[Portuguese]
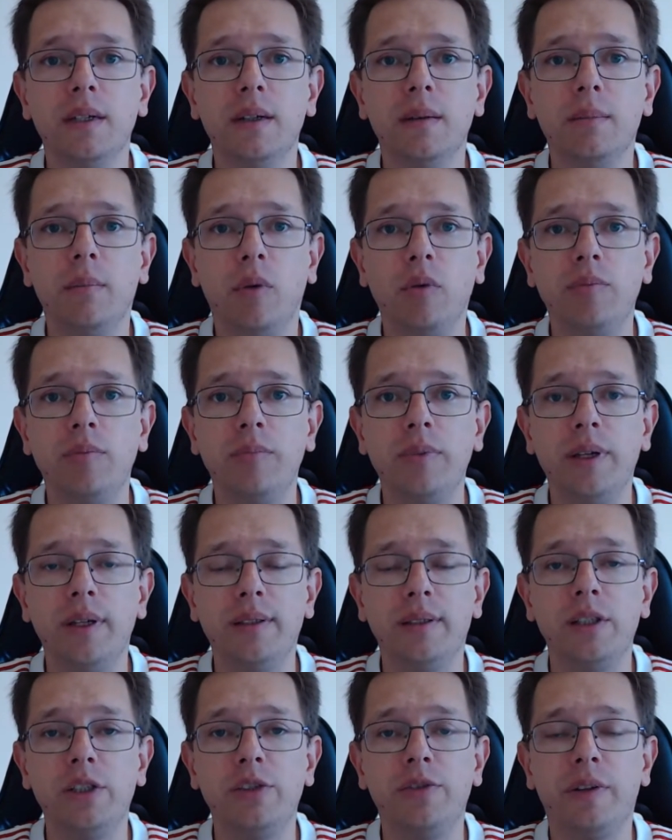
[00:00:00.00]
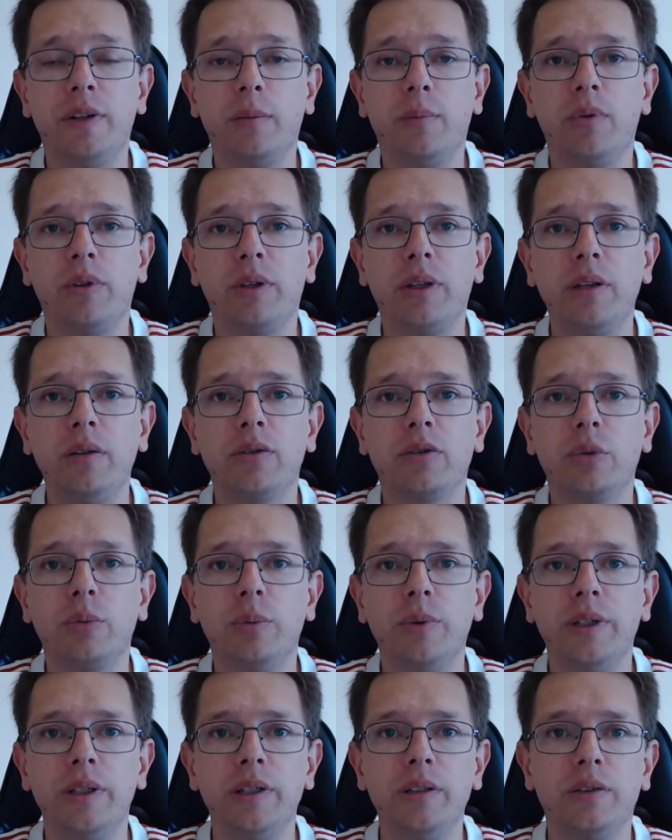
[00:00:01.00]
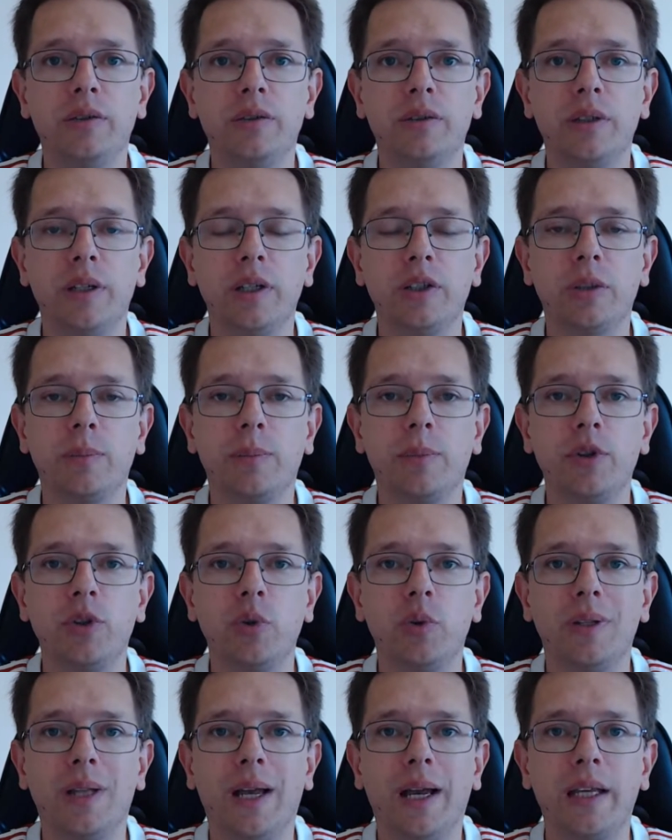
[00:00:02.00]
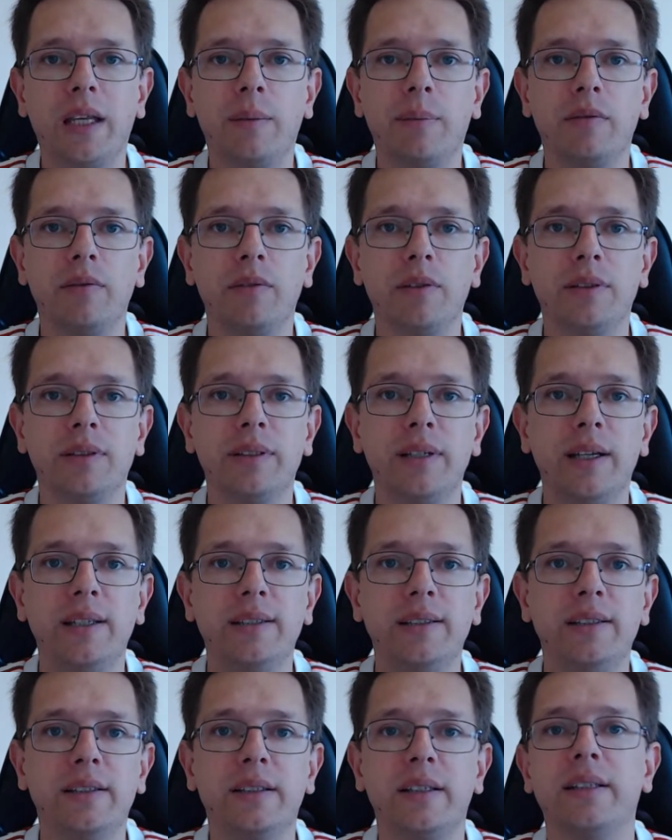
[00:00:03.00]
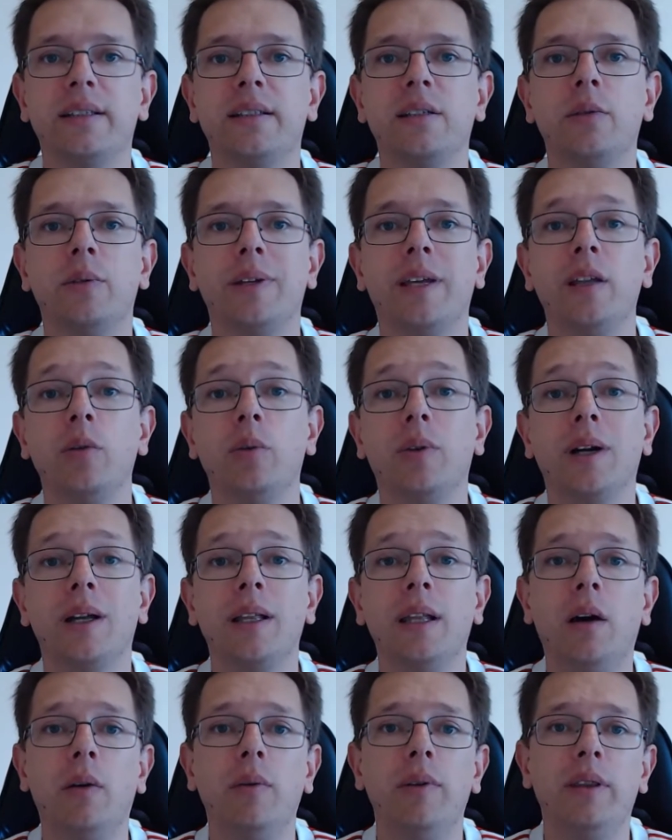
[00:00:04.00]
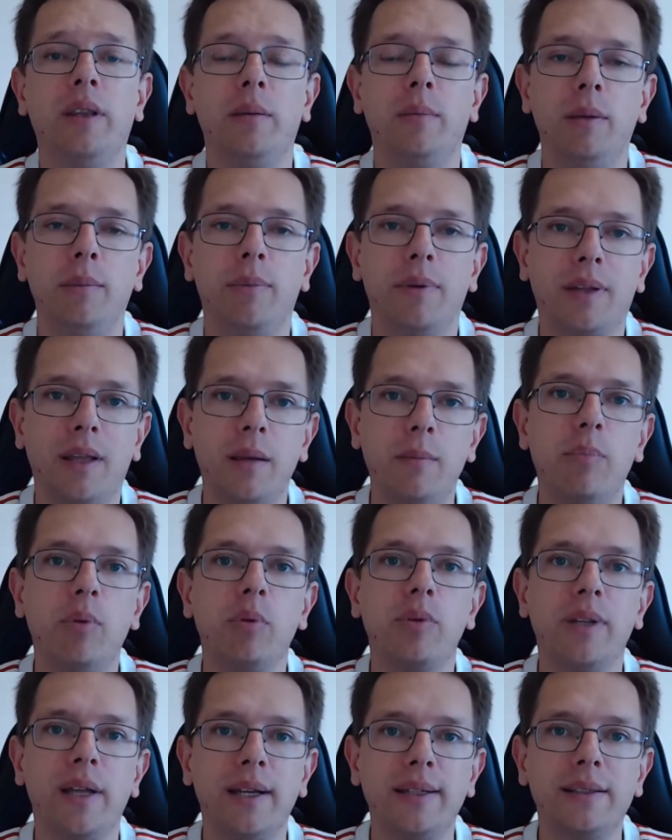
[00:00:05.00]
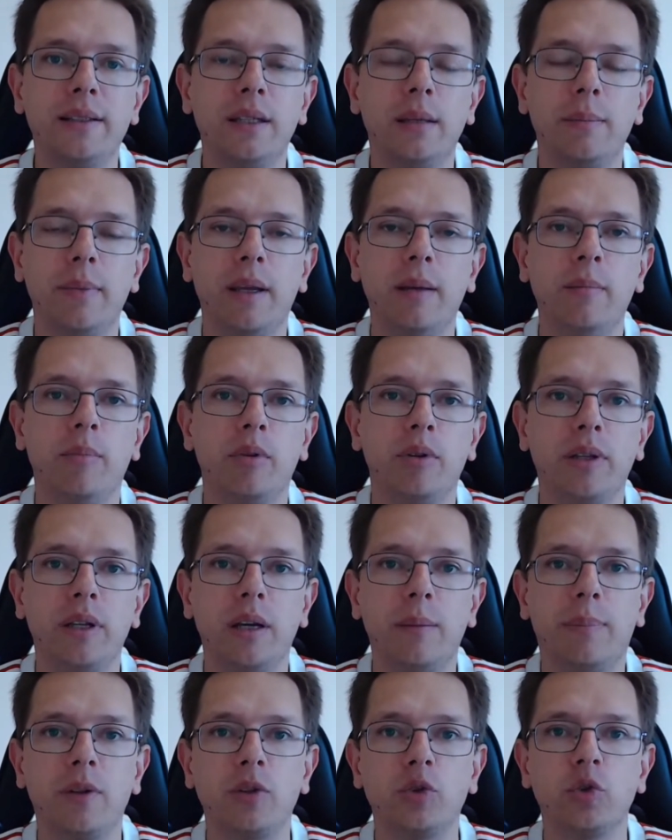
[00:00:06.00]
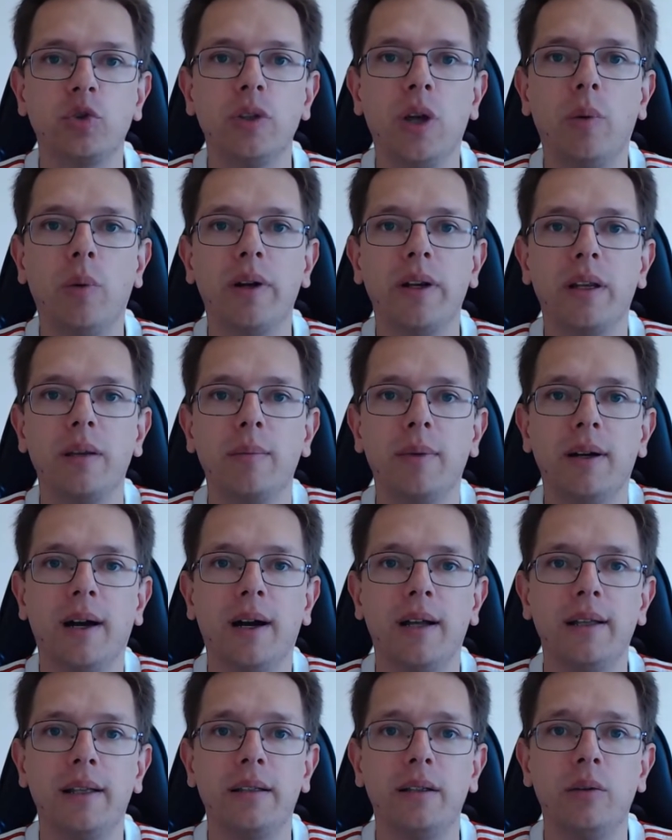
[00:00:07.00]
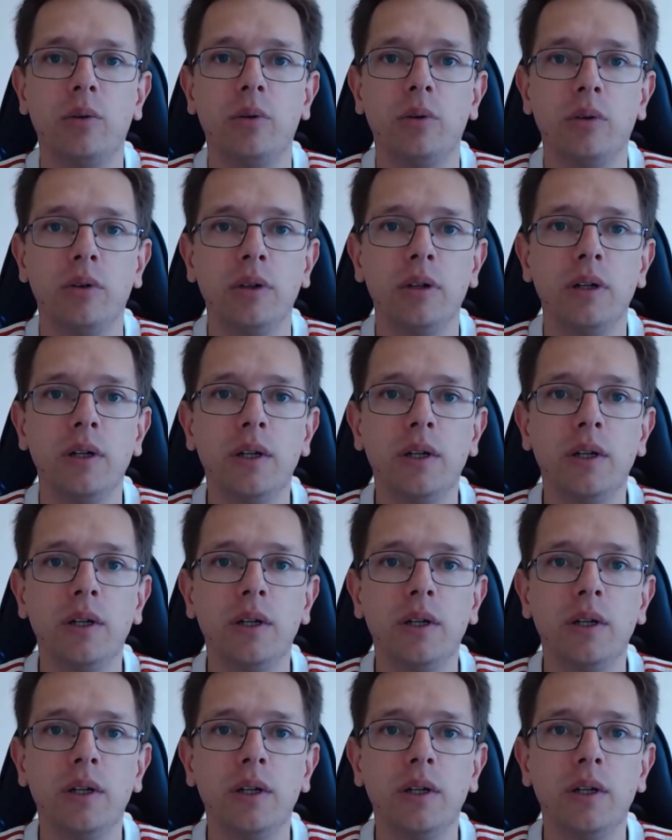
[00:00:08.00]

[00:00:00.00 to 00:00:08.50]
Bom, e antes da gente falar um pouquinho sobre isso, né, só pedir o like para vocês, inscrição aqui no canal e também para quem puder ser membro, né, para ajudar o Arquibancada Tricolor